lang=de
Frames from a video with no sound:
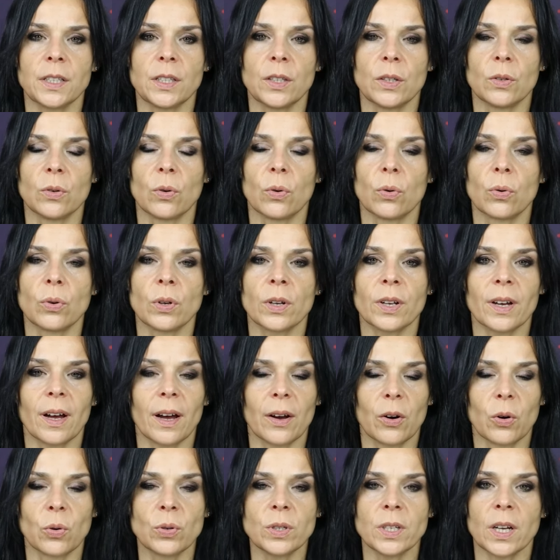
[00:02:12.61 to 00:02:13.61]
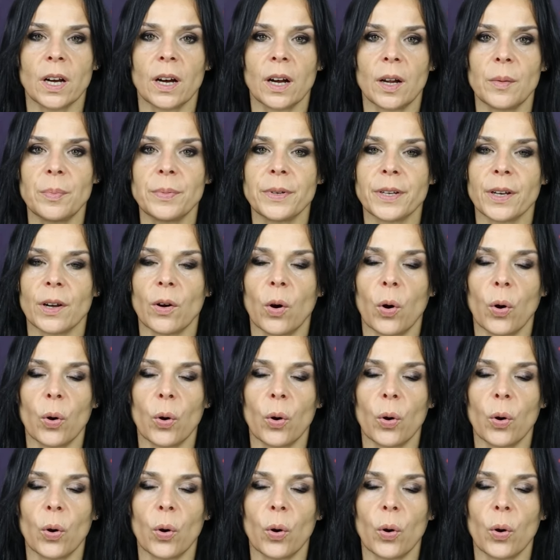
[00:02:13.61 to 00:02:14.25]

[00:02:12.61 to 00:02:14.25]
die unterhalb der